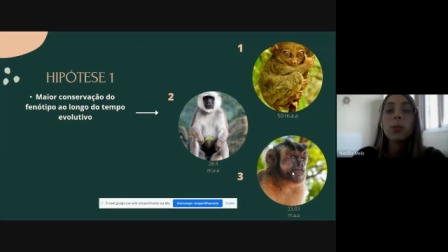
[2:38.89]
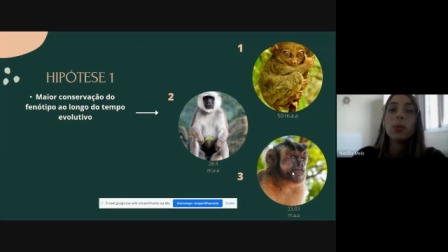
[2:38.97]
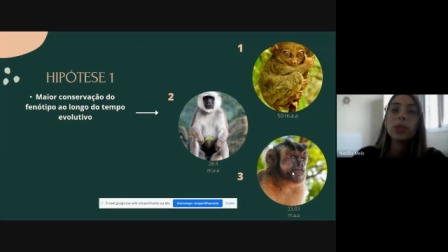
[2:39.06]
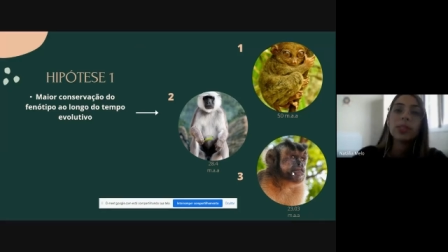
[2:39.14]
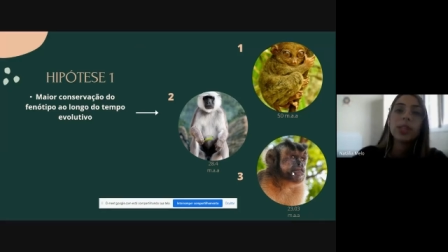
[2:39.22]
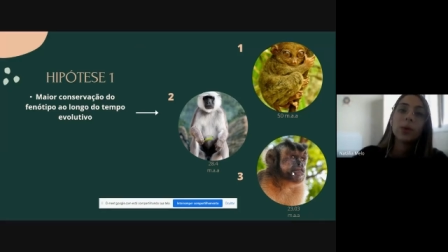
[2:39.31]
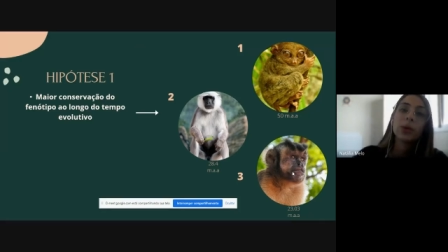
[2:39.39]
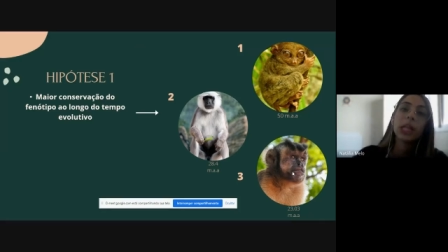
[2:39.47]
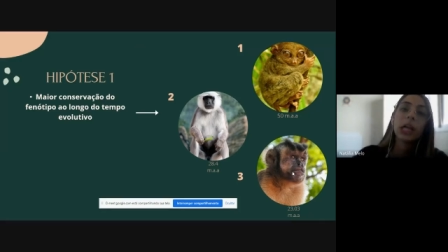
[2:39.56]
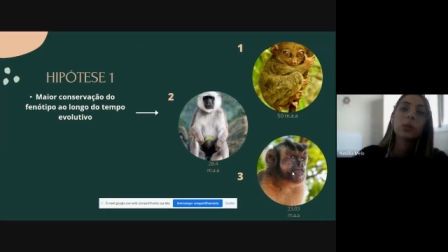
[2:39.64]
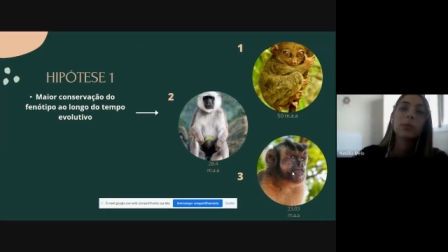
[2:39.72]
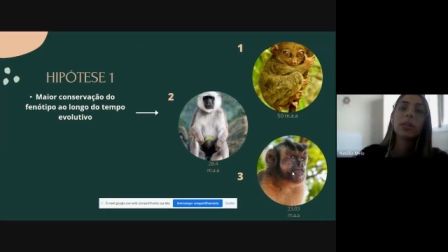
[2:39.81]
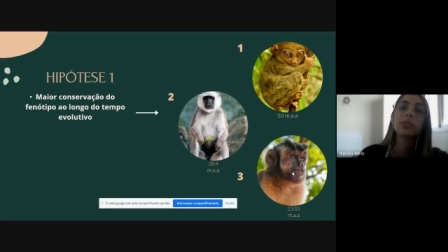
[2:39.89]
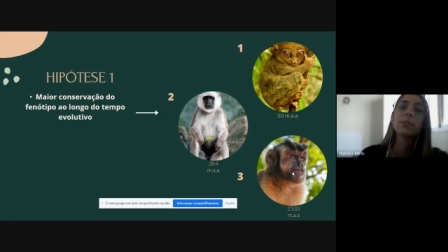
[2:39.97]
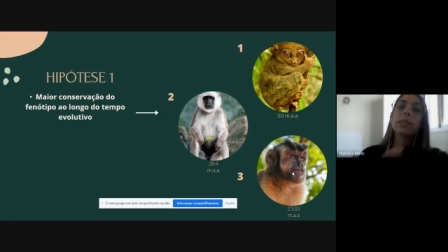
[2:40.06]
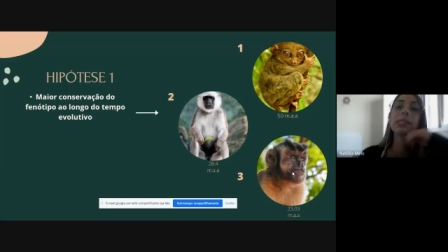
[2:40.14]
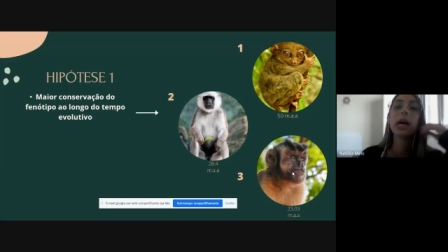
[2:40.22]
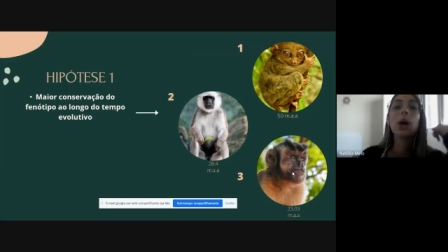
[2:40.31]
por serem o clado mais
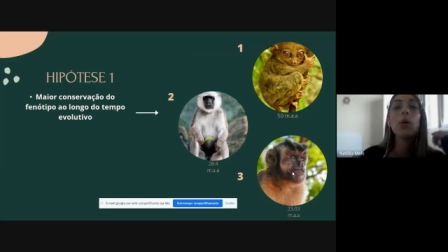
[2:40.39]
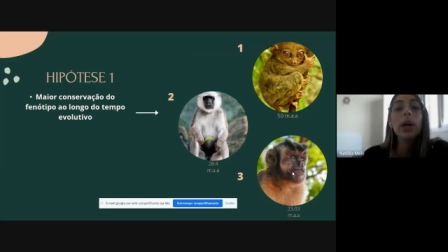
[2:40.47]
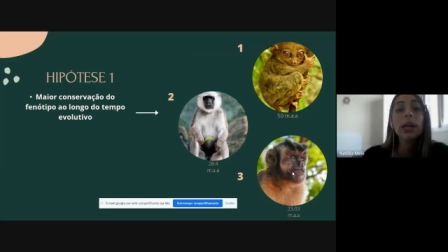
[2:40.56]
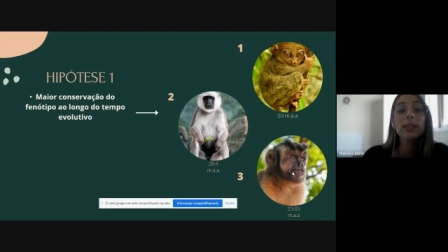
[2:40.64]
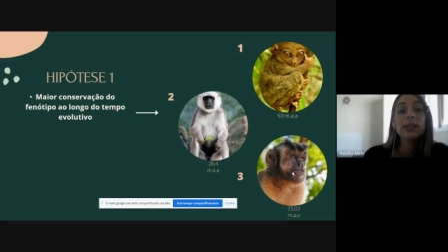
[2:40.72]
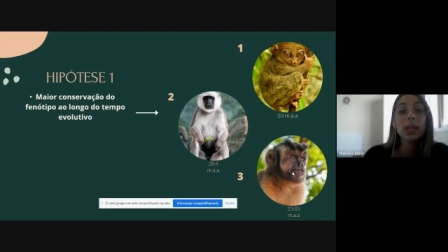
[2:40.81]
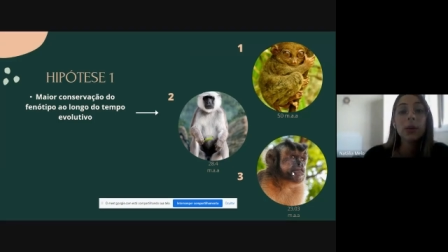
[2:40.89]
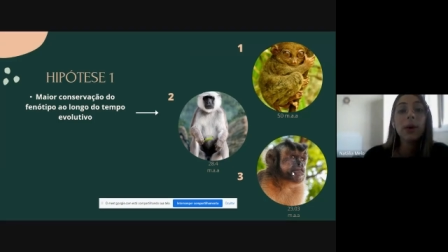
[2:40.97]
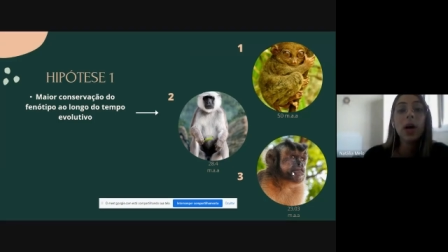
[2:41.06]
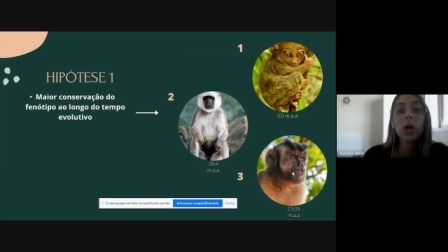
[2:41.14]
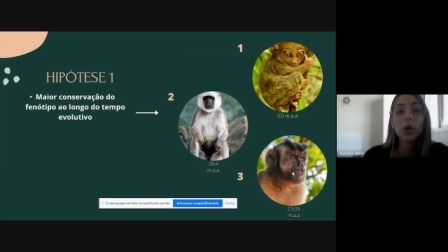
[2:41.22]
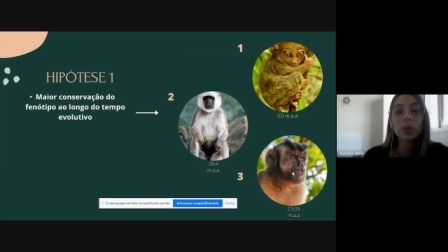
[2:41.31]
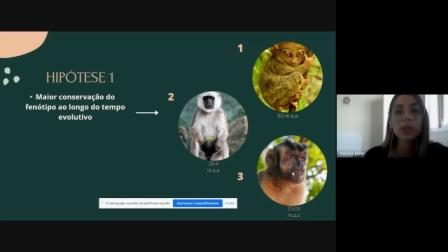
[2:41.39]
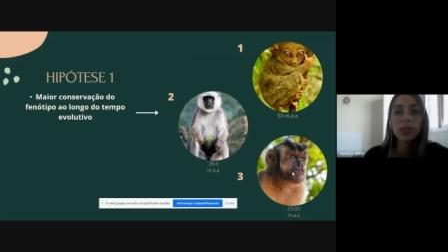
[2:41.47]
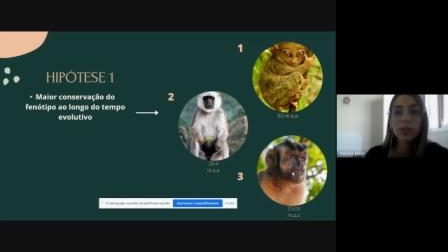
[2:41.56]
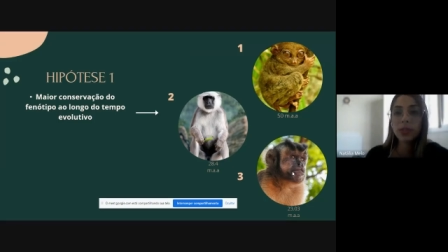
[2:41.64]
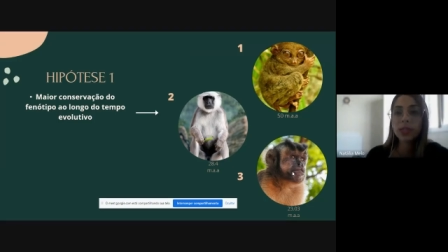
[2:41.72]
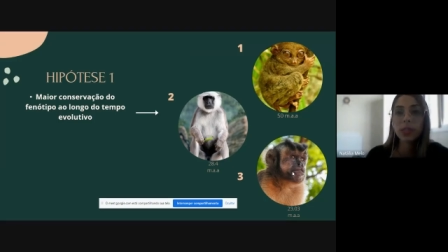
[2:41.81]
basal, eles tenham maior
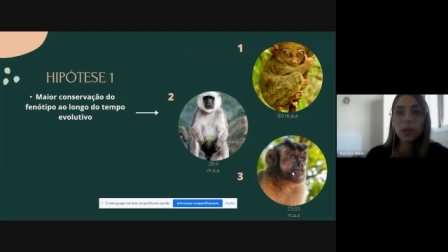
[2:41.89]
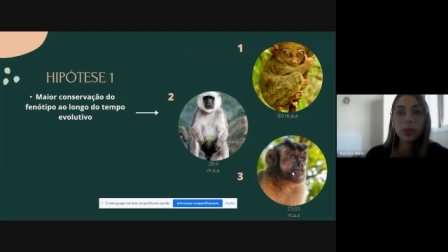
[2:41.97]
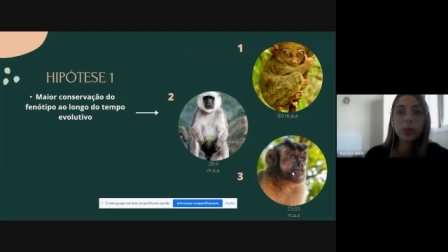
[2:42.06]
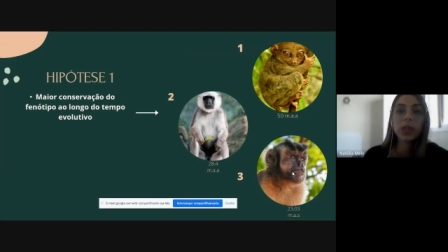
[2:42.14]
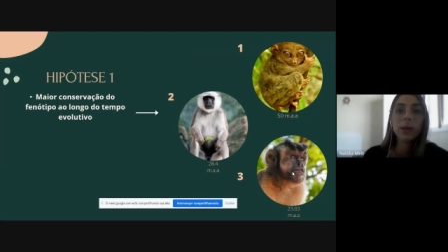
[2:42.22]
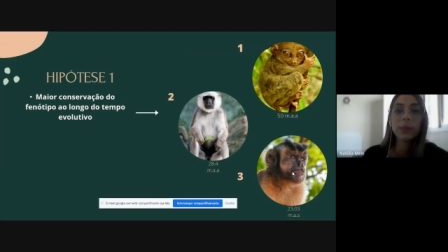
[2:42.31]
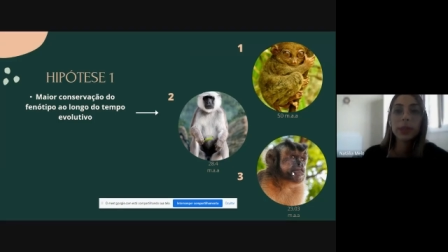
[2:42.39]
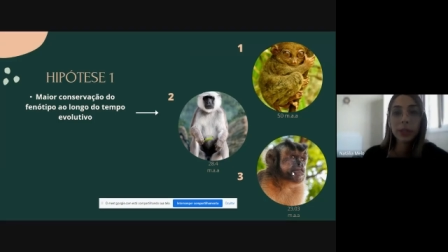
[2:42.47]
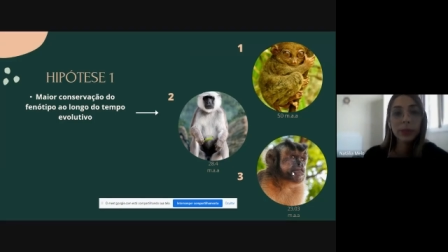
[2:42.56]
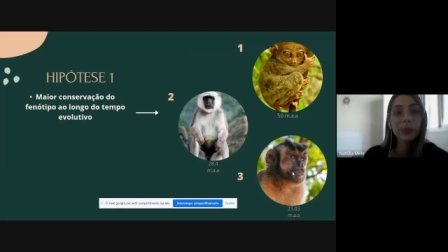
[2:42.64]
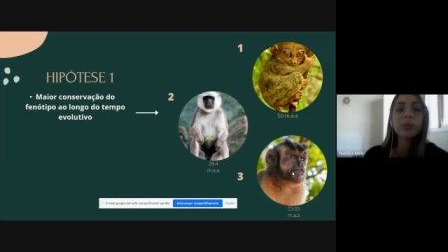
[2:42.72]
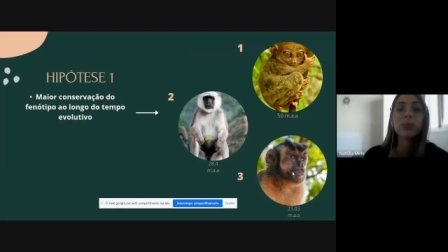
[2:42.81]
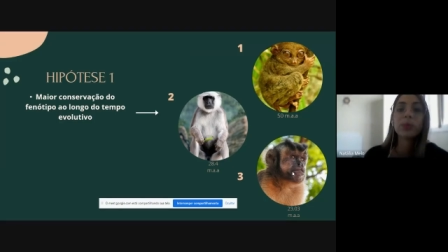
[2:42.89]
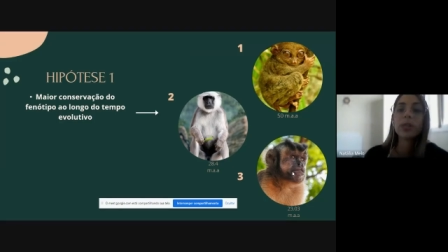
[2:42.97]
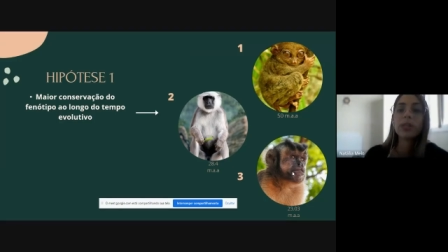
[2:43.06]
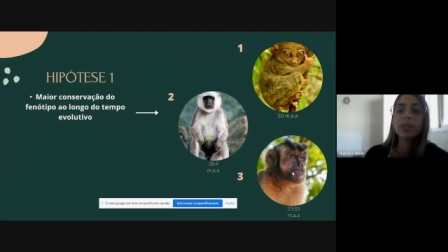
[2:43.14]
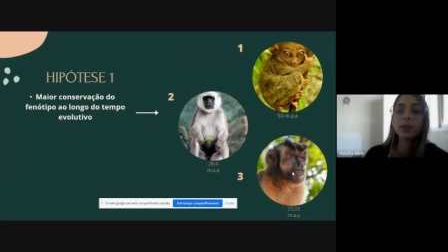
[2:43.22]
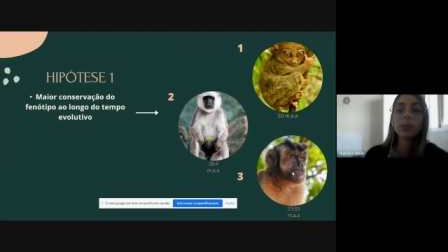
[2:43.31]
conservação do tamanho, por
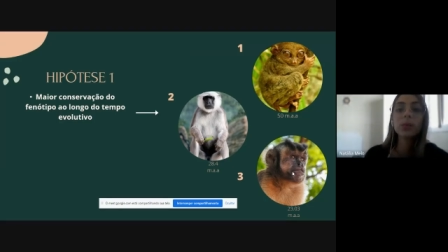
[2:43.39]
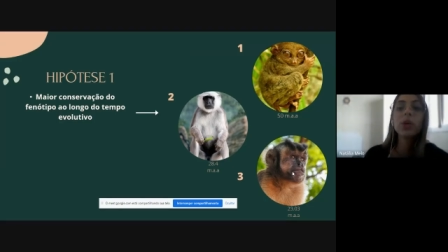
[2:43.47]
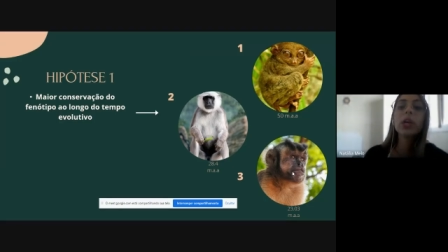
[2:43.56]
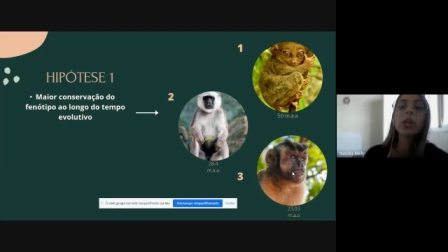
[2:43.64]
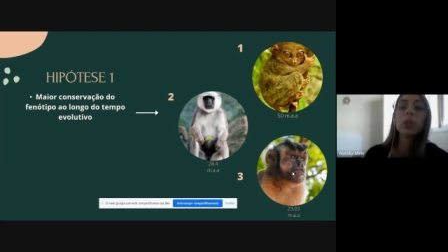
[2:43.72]
exemplo,